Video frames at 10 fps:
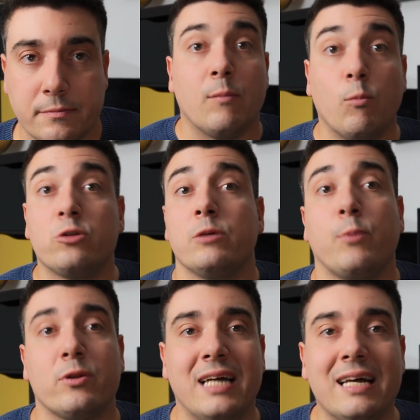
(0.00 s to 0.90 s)
Molto
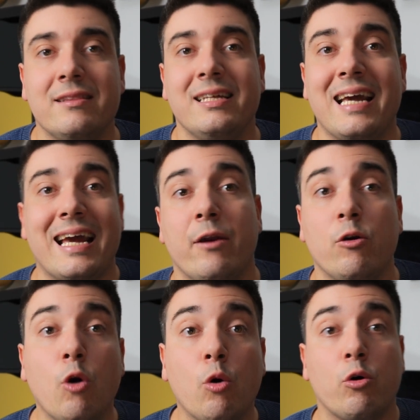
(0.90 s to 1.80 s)
importante è
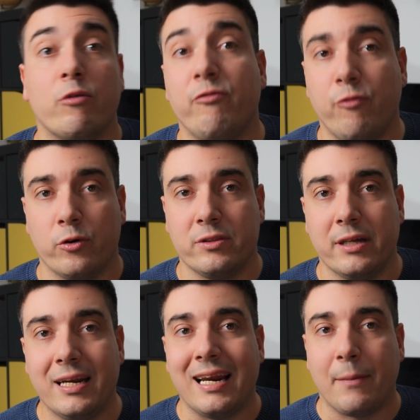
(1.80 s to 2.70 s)
non
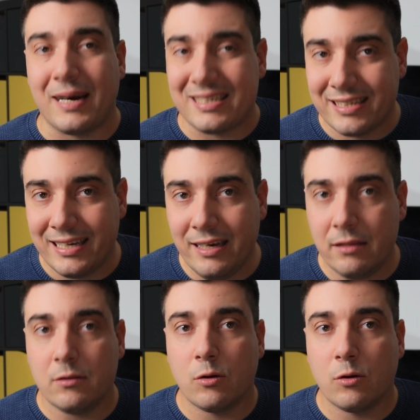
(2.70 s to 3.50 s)
confondere la passkey